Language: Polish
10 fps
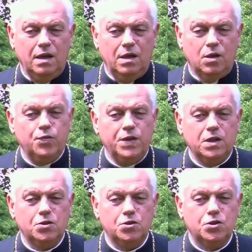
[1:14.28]

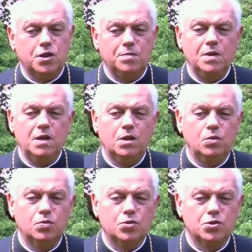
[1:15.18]
również tymi,
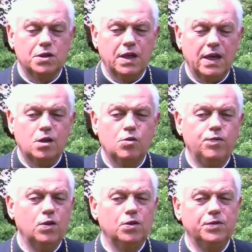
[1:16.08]
którzy jako
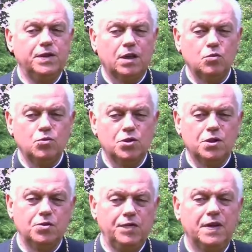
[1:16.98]

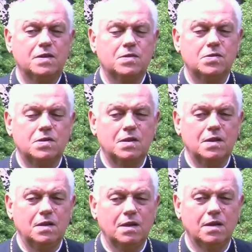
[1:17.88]
wolontariusze
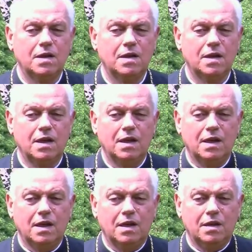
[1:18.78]
świeccy
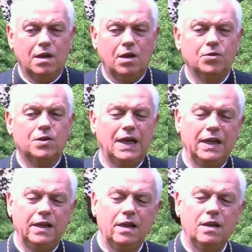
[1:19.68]

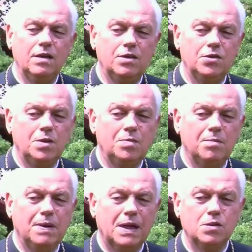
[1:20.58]
oddali
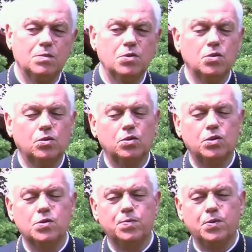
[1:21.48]
siebie bardzo mocno do
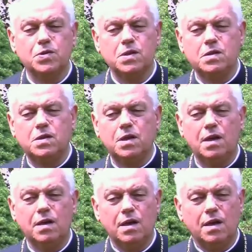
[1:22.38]

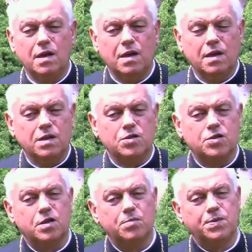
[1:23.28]
dyspozycji,
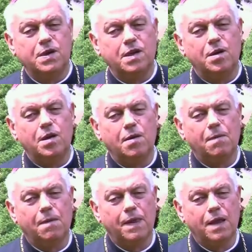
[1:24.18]
żeby
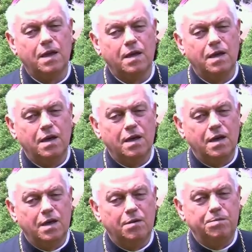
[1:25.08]

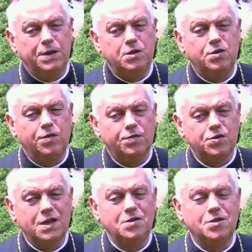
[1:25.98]
być
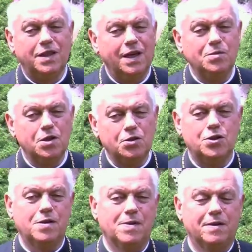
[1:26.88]
wszędzie tam, gdzie
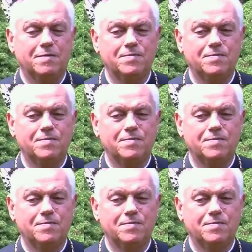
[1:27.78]
trzeba.